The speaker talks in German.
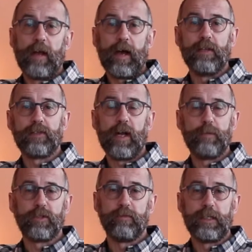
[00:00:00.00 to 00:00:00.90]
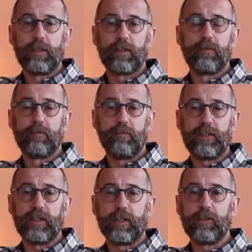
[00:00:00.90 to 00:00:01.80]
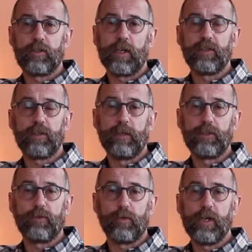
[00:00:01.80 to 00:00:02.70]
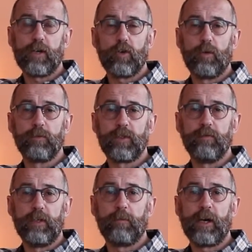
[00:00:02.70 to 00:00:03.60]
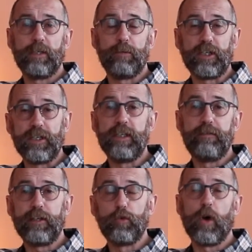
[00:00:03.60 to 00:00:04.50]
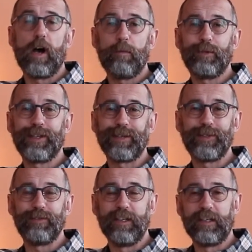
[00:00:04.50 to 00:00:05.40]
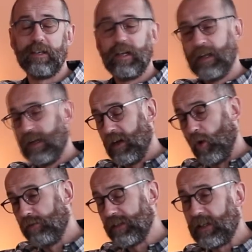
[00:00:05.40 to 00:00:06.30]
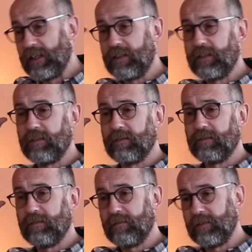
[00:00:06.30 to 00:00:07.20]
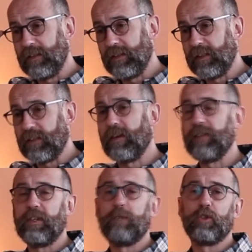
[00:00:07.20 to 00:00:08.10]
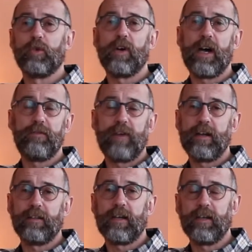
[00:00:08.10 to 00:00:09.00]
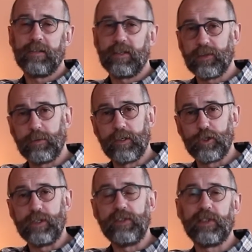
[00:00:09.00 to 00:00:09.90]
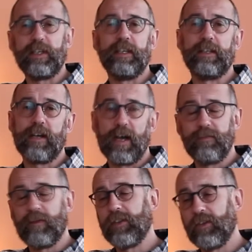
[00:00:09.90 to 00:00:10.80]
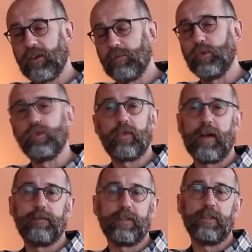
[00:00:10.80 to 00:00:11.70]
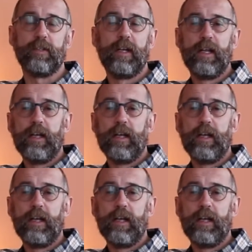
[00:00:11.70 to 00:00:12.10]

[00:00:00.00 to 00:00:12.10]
alles halb so wild. Wichtig ist, dass ich, wenn es Frühjahr kommt, wieder meine Bikini-Figur habe, dass ich wieder hoffentlich irgendwann wieder Motorrad fahren kann, dass ich wieder schieße gehen kann, wandern, Bushcrafter.